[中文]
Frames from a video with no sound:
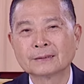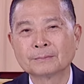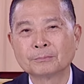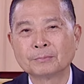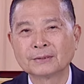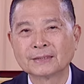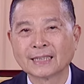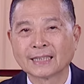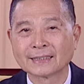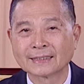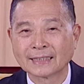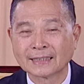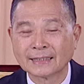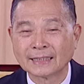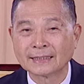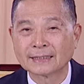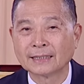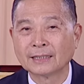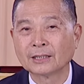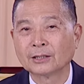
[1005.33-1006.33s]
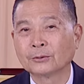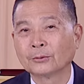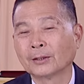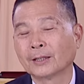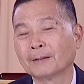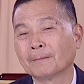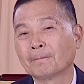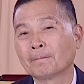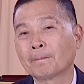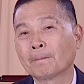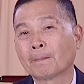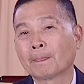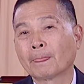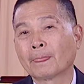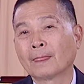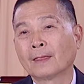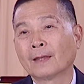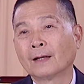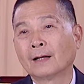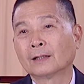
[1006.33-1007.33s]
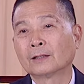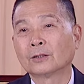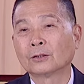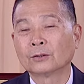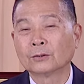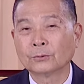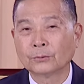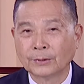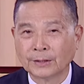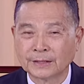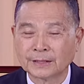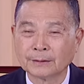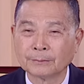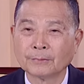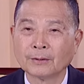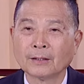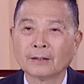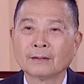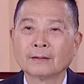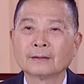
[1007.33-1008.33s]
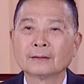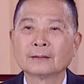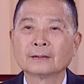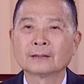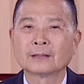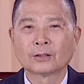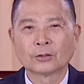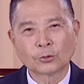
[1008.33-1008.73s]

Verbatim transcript: 不想参加这一队。”他说：“为什么？”他